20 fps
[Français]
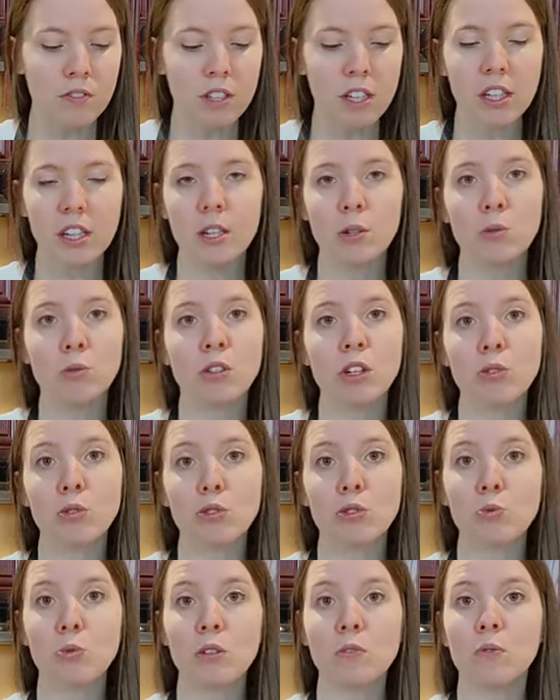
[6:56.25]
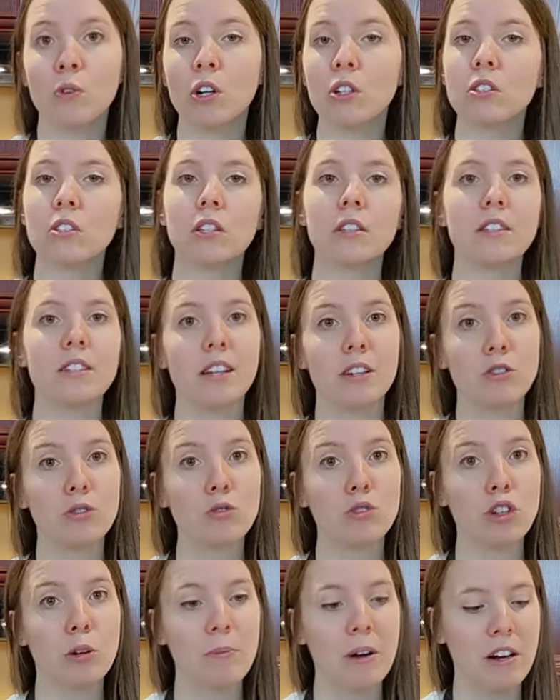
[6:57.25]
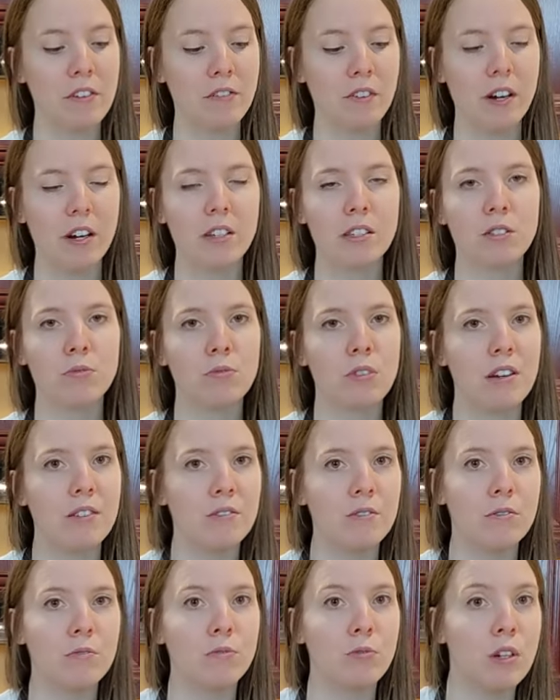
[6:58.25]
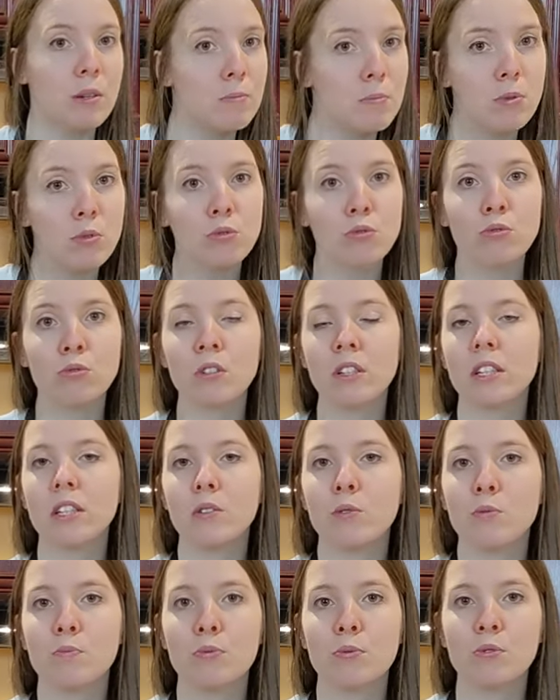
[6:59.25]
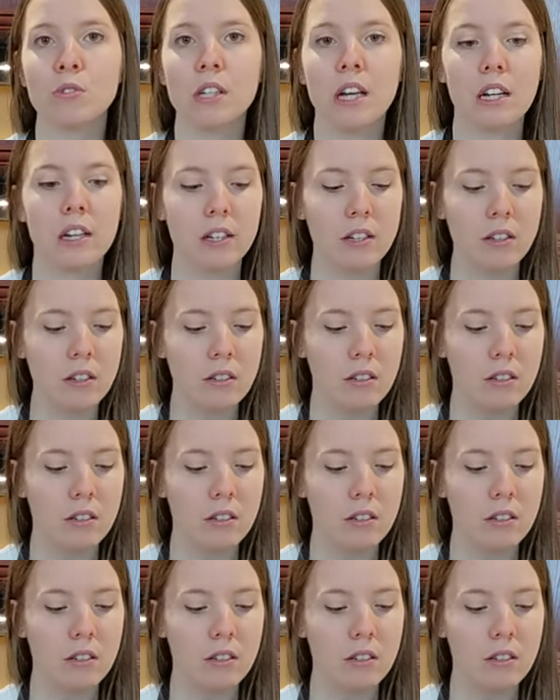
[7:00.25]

venir y goûter tout de suite, voir s'il y a des ajustements à faire, si vous la voulez plus sucrée ou plus salée.